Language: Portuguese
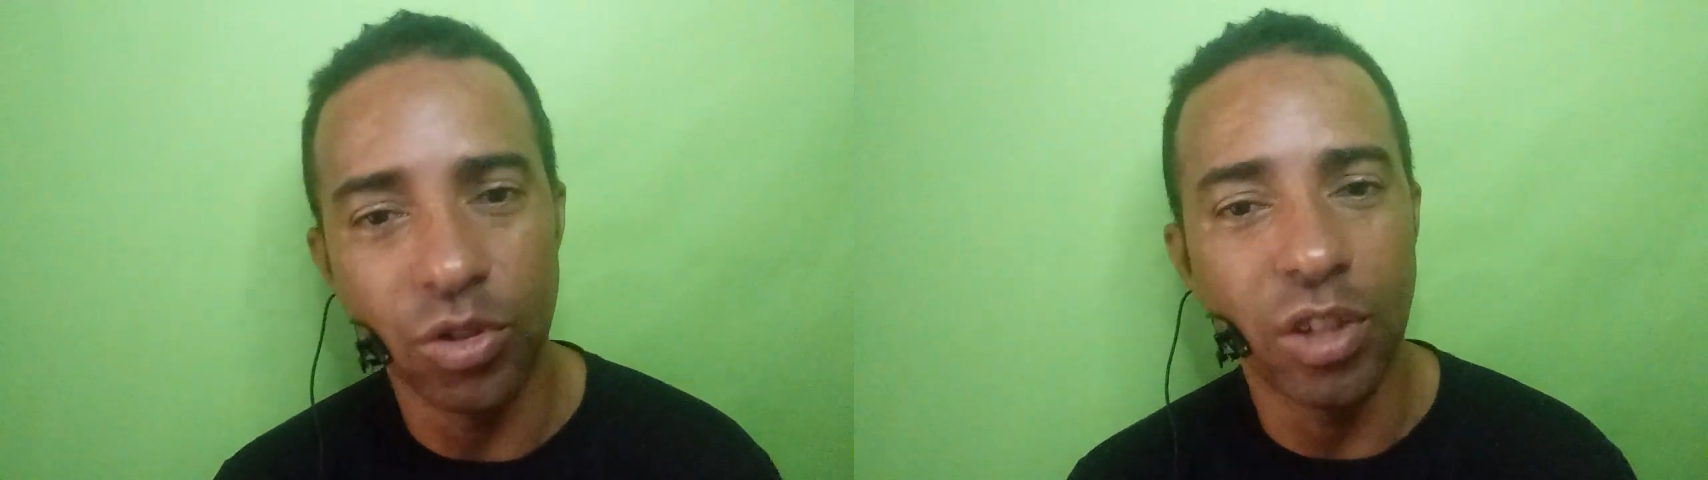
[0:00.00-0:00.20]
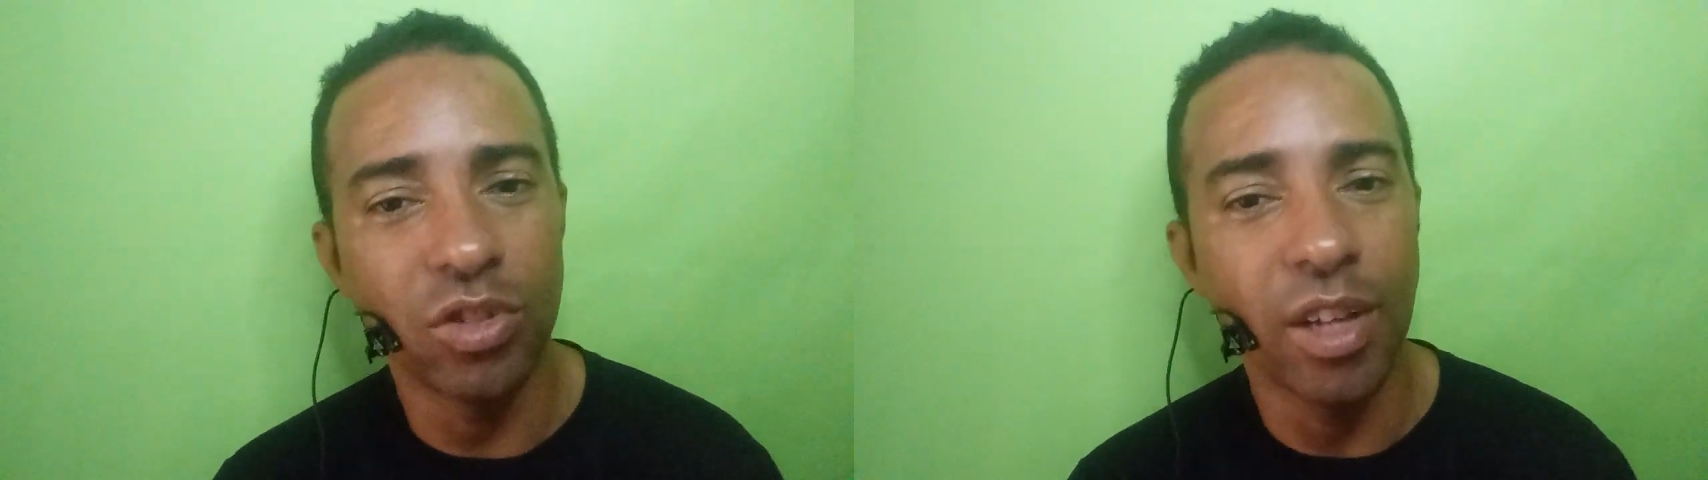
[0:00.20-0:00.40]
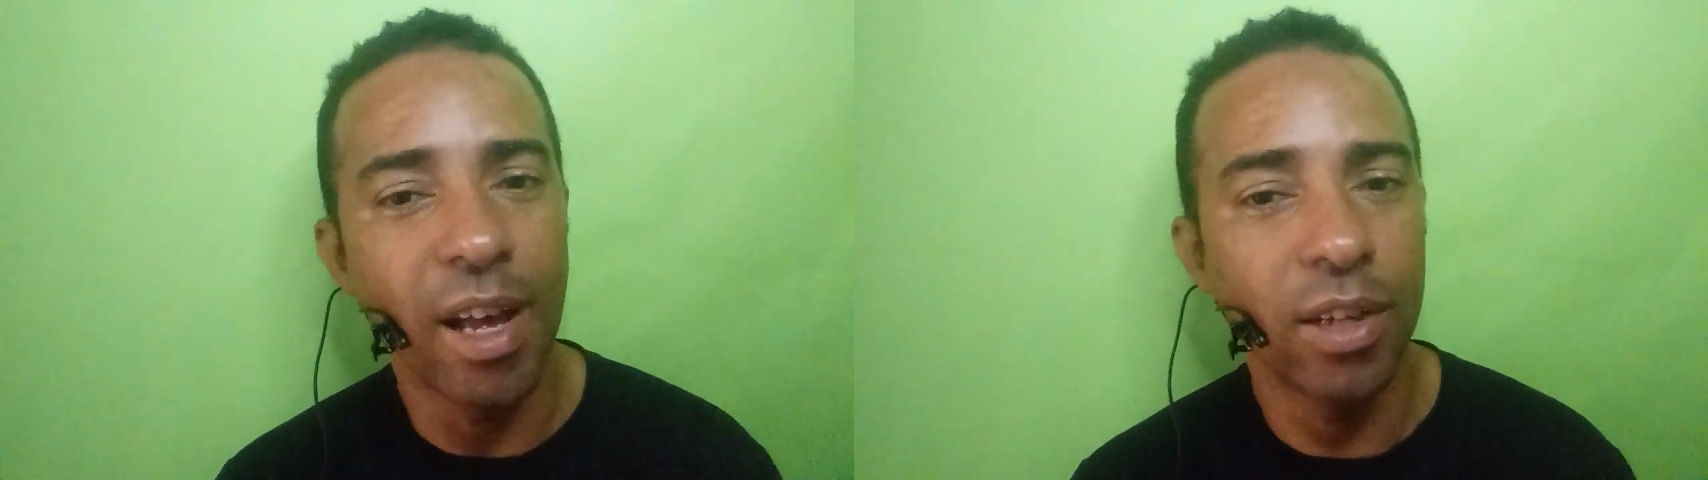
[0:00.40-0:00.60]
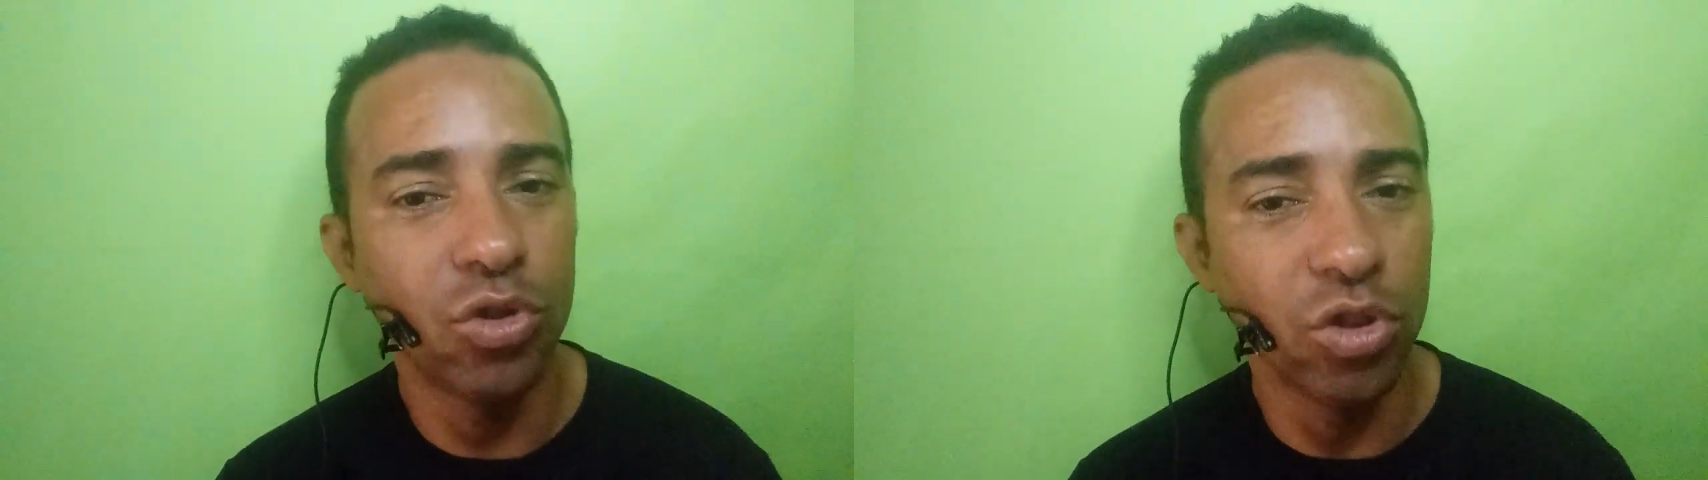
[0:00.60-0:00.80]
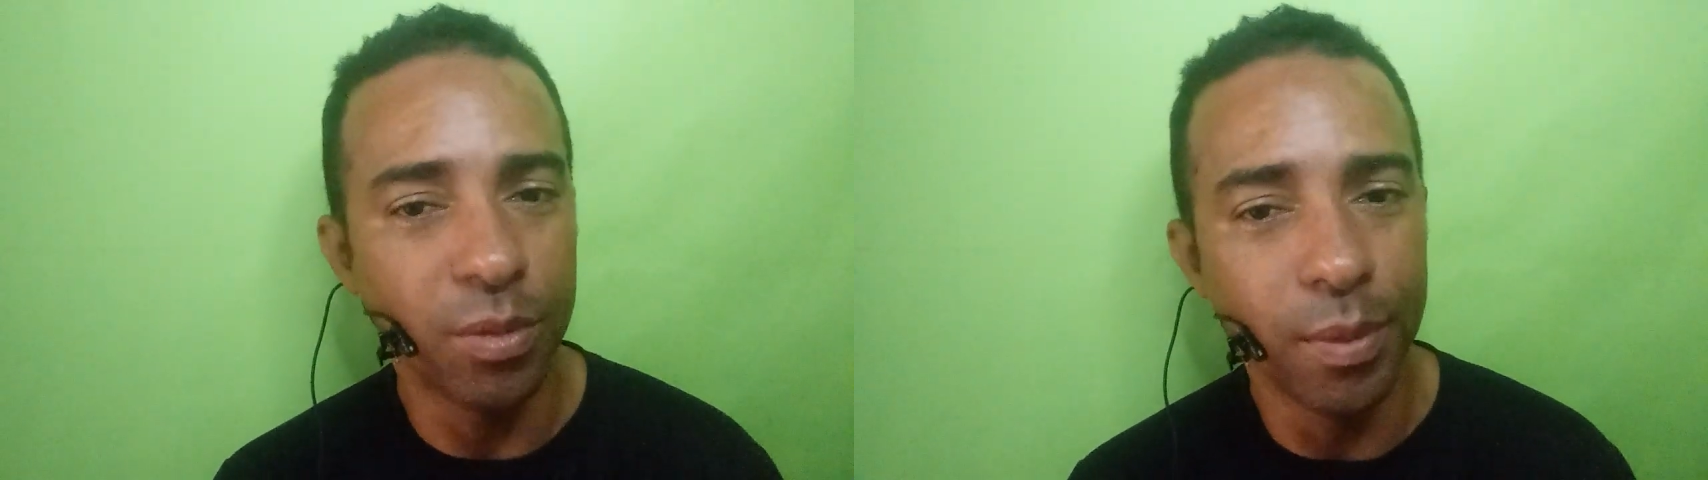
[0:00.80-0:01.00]
já já
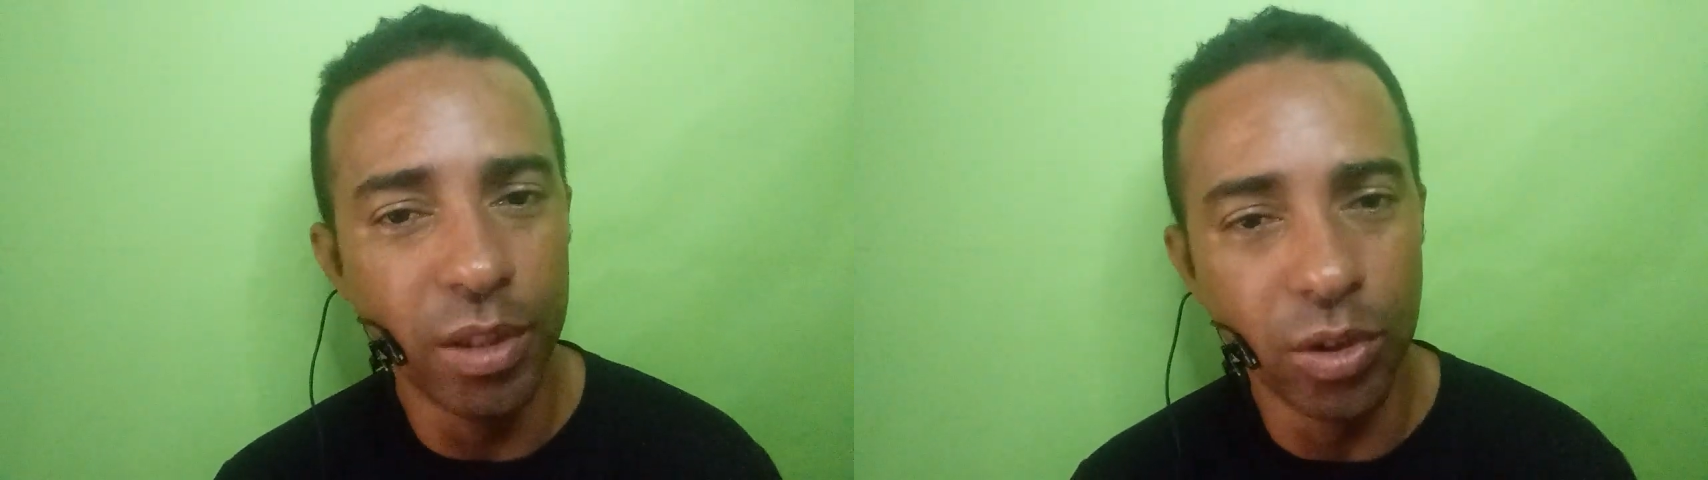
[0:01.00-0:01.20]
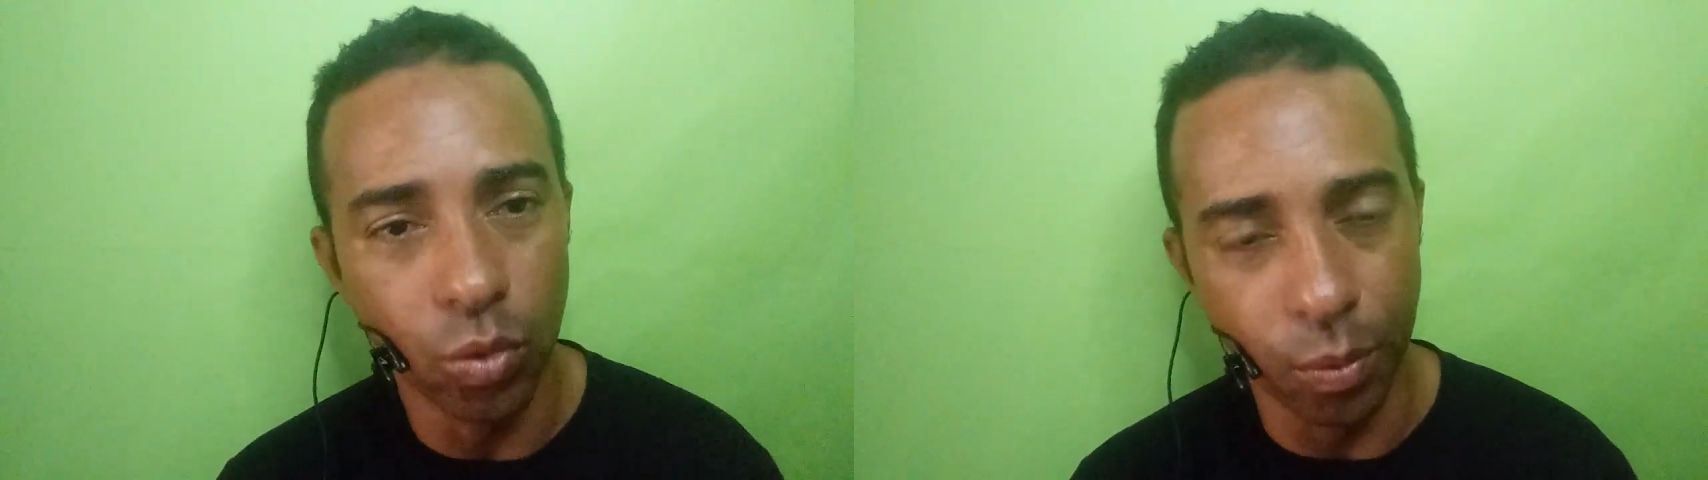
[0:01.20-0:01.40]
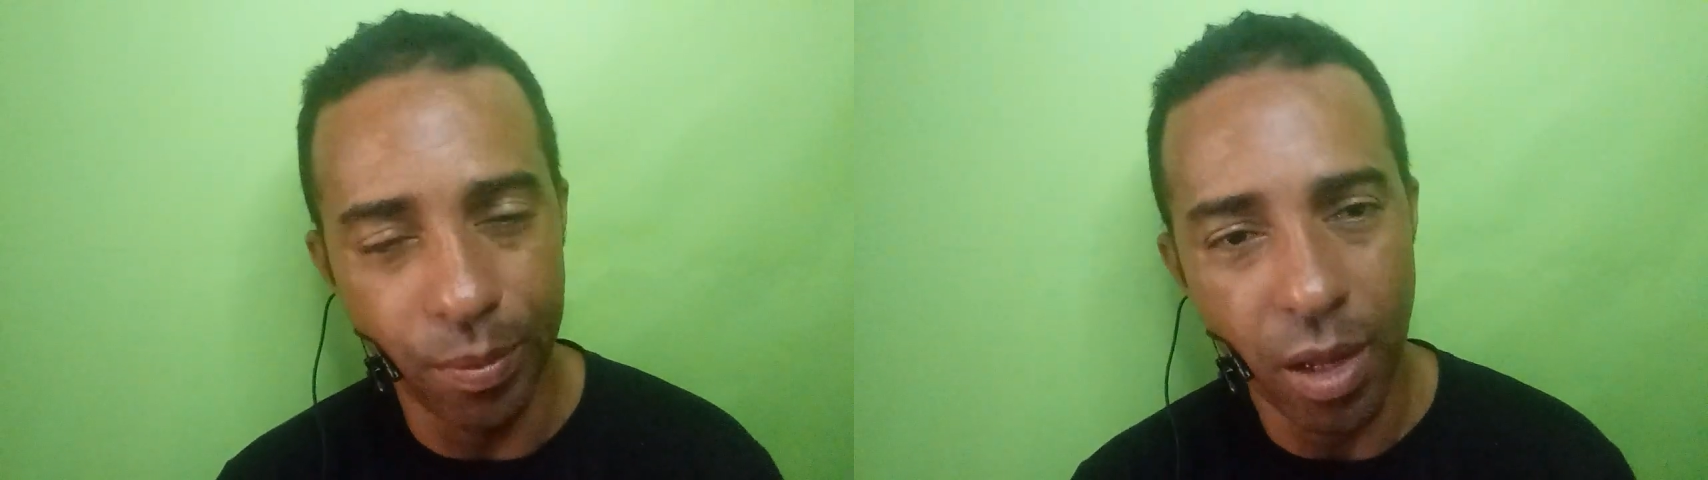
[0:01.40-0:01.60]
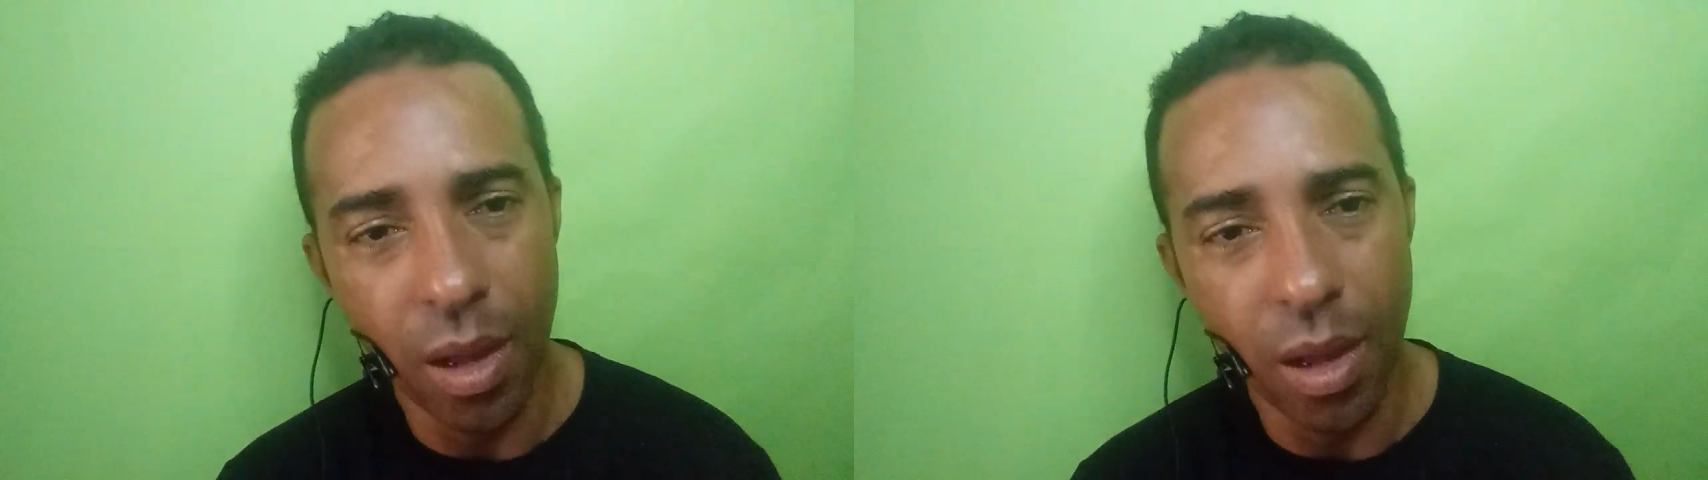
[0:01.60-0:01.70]
te explico,